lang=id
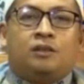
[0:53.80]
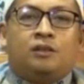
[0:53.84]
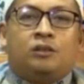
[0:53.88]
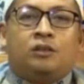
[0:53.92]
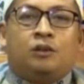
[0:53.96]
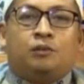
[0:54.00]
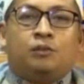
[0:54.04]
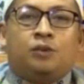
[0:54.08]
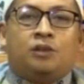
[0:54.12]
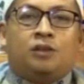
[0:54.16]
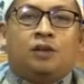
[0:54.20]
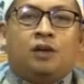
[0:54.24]

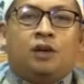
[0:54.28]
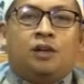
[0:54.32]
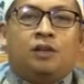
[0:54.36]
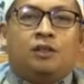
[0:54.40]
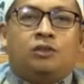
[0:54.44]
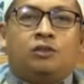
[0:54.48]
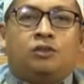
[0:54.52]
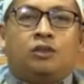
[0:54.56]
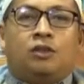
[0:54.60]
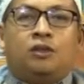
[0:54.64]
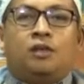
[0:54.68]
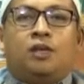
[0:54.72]
Rabbi israh
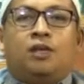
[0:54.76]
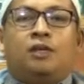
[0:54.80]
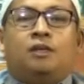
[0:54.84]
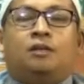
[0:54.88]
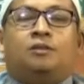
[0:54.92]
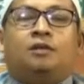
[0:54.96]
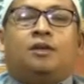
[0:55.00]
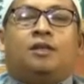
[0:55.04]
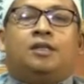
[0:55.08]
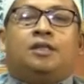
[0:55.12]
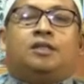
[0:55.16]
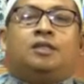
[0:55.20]
li sadri
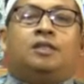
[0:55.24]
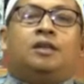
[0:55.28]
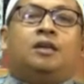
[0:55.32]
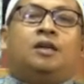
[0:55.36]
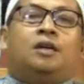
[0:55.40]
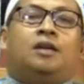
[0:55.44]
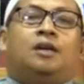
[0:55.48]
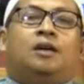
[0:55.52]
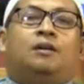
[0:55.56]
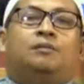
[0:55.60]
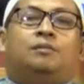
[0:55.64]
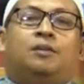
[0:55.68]
wa yassir
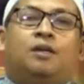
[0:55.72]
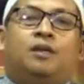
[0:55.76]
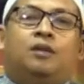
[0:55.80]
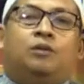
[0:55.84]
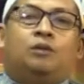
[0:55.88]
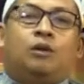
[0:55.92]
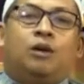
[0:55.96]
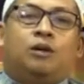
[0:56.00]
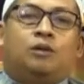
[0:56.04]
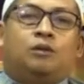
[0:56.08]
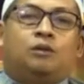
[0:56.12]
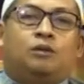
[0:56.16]
li amri
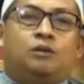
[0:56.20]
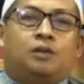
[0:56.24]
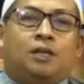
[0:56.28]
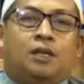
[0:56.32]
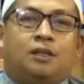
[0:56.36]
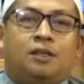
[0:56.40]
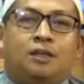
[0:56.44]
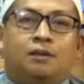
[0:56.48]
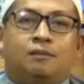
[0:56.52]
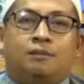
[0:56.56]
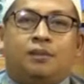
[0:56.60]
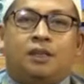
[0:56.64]
wa hlul
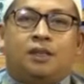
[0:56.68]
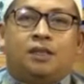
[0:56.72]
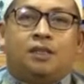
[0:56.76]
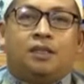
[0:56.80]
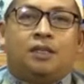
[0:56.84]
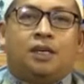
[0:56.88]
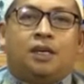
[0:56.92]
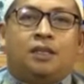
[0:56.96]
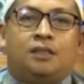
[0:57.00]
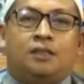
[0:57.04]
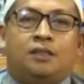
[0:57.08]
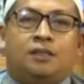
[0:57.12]
udatan min
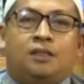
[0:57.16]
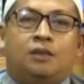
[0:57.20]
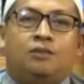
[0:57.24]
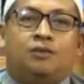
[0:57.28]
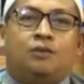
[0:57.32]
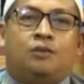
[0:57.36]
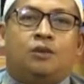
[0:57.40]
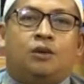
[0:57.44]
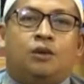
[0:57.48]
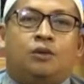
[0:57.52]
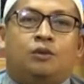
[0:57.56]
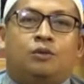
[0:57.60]

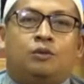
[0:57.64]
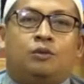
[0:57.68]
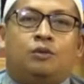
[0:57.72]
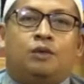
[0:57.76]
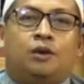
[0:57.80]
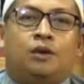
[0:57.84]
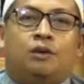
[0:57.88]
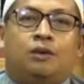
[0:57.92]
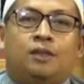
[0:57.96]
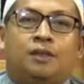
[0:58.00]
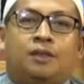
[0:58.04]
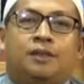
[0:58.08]
yafqahu
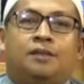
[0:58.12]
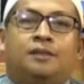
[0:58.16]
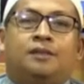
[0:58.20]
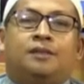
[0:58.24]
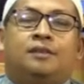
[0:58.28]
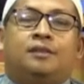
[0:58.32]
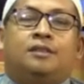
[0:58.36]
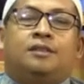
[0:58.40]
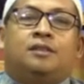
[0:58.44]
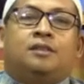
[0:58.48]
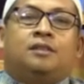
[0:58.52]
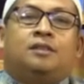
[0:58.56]
qawli
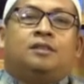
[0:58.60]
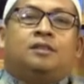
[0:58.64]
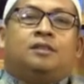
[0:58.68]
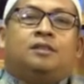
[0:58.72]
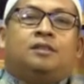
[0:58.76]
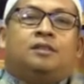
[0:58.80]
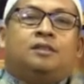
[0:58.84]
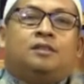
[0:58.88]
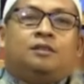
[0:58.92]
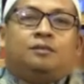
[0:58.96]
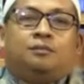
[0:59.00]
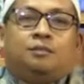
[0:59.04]

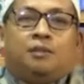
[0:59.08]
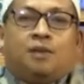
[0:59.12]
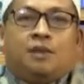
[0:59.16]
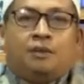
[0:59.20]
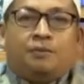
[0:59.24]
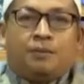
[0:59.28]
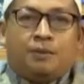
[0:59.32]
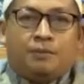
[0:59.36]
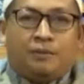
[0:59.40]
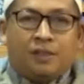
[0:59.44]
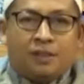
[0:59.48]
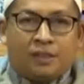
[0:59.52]

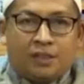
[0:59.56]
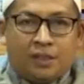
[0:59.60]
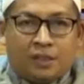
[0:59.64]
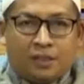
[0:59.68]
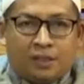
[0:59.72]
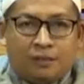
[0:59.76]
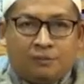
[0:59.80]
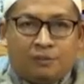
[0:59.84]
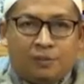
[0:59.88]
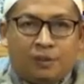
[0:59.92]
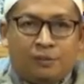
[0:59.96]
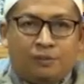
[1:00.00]
Para pemirsa
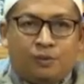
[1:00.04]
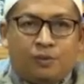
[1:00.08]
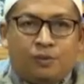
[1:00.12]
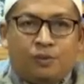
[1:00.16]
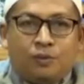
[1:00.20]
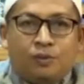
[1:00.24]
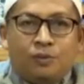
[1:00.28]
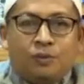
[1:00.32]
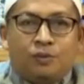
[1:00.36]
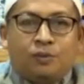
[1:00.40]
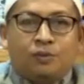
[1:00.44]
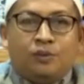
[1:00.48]

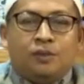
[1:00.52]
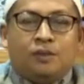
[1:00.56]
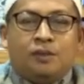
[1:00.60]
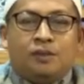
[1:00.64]
TVMU